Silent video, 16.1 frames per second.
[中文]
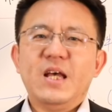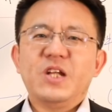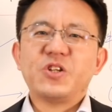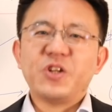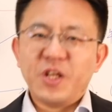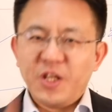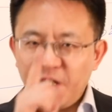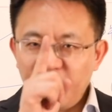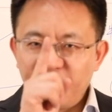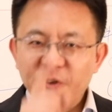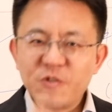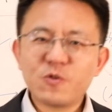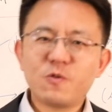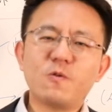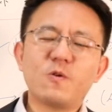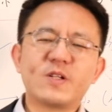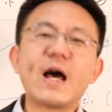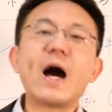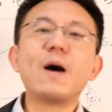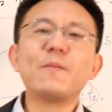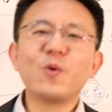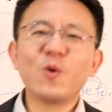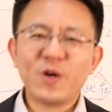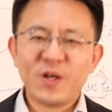这里一分钟
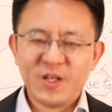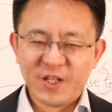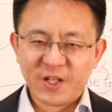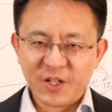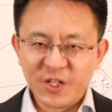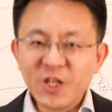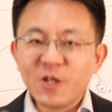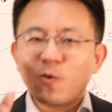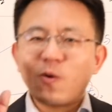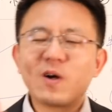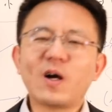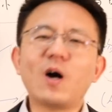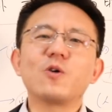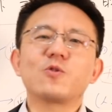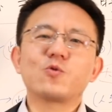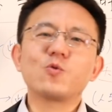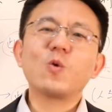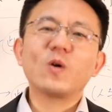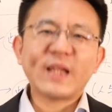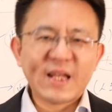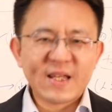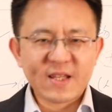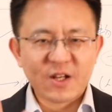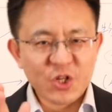插播一个硬广告。如果
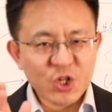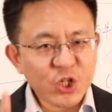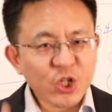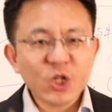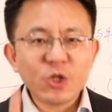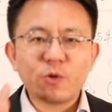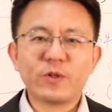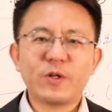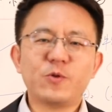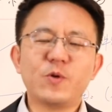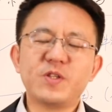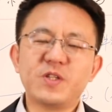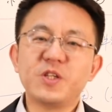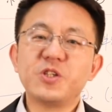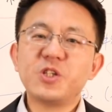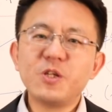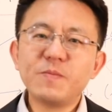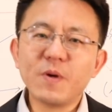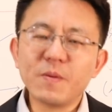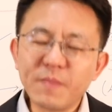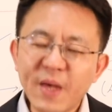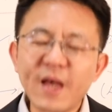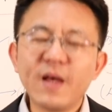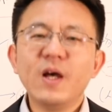大家想系统的学习基本
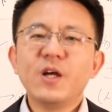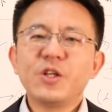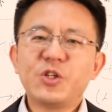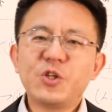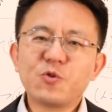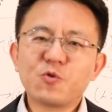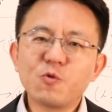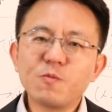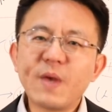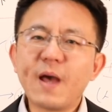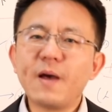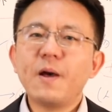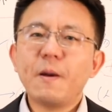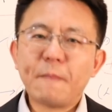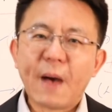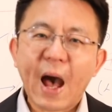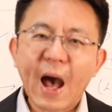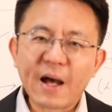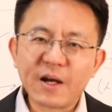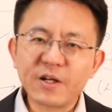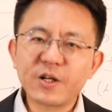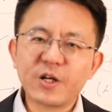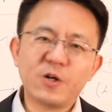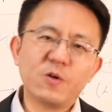面、技术面、
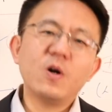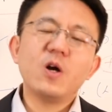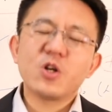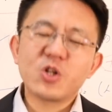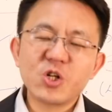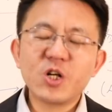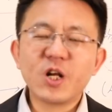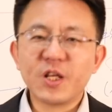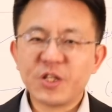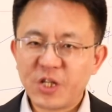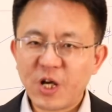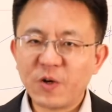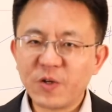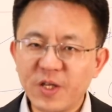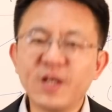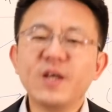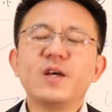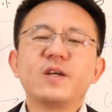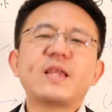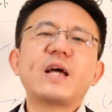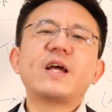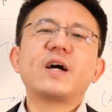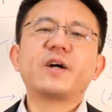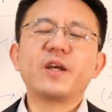盘口、日内交易，
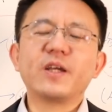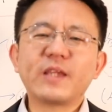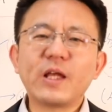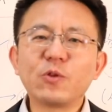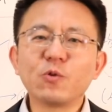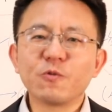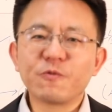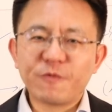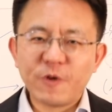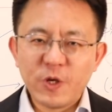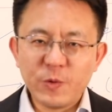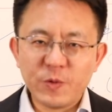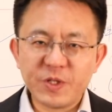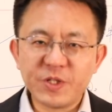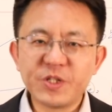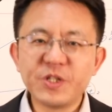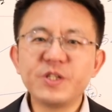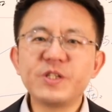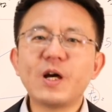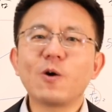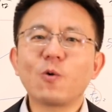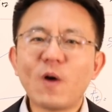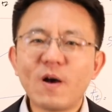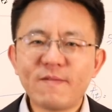大家可以登录飞云金
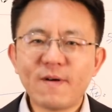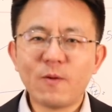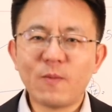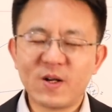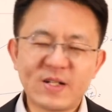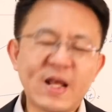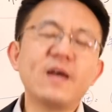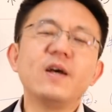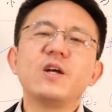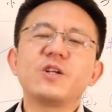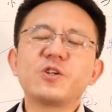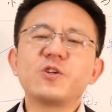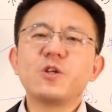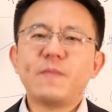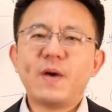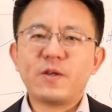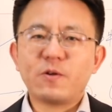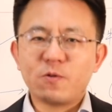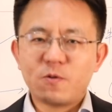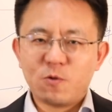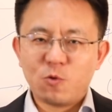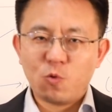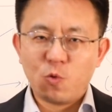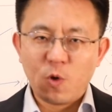教官方网站，这里面有
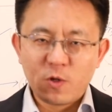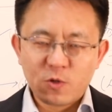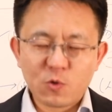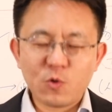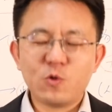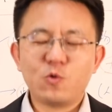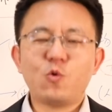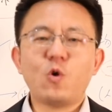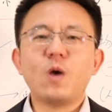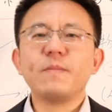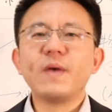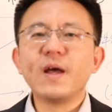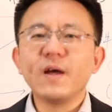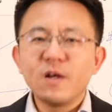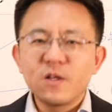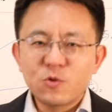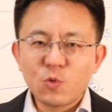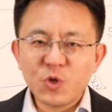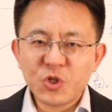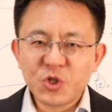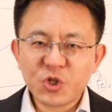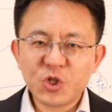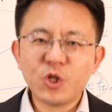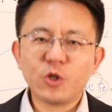全最全面、最
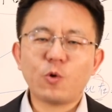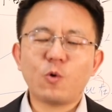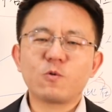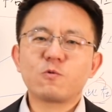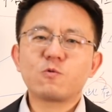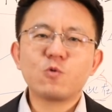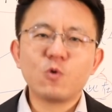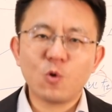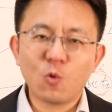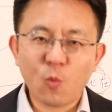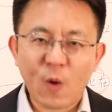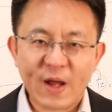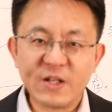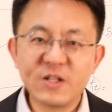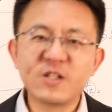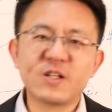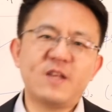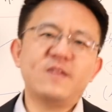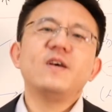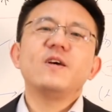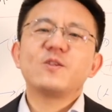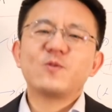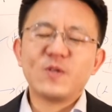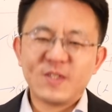系统、最完整、
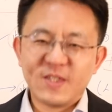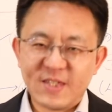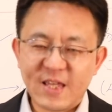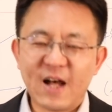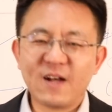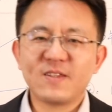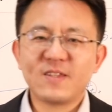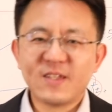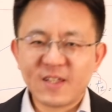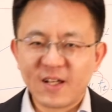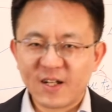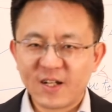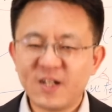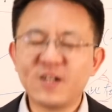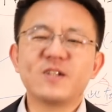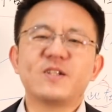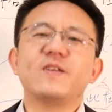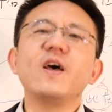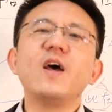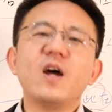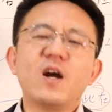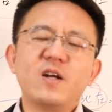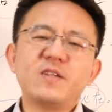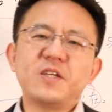最详细的课程。
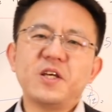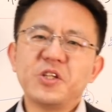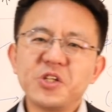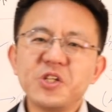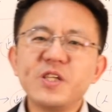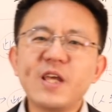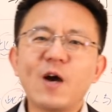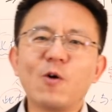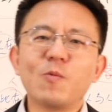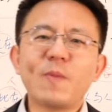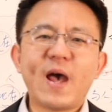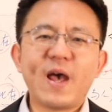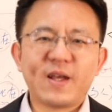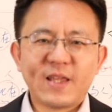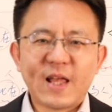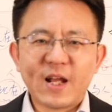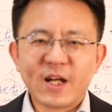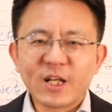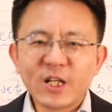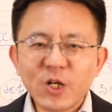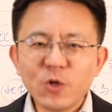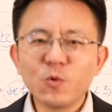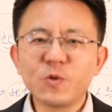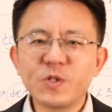而且今年我们还给大家
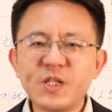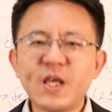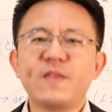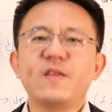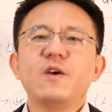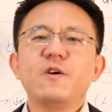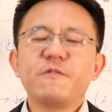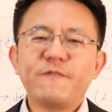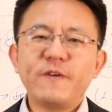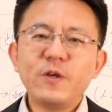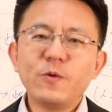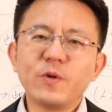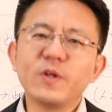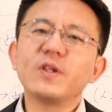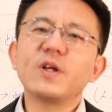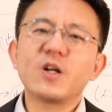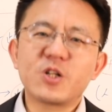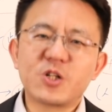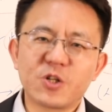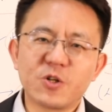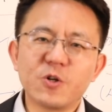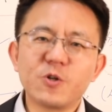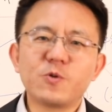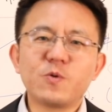构建飞云的
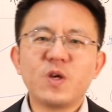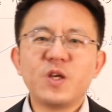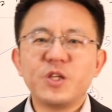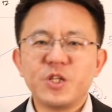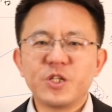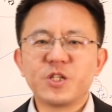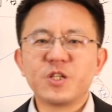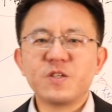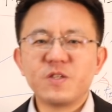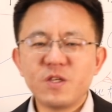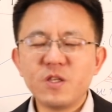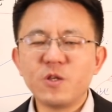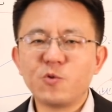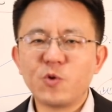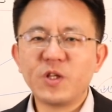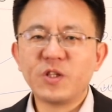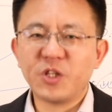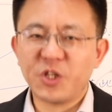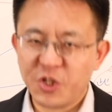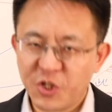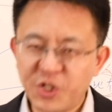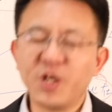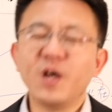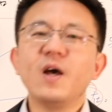哲学以及心理学体
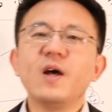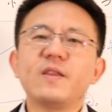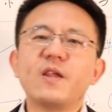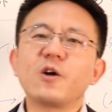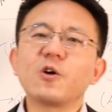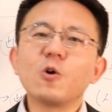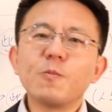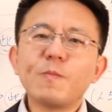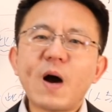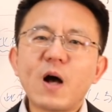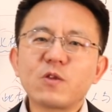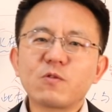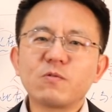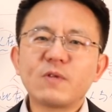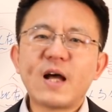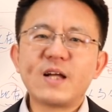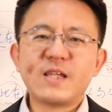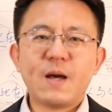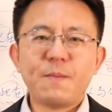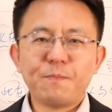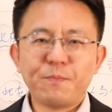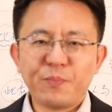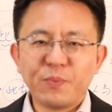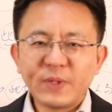系，能够帮助大
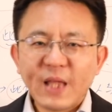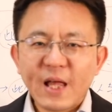家不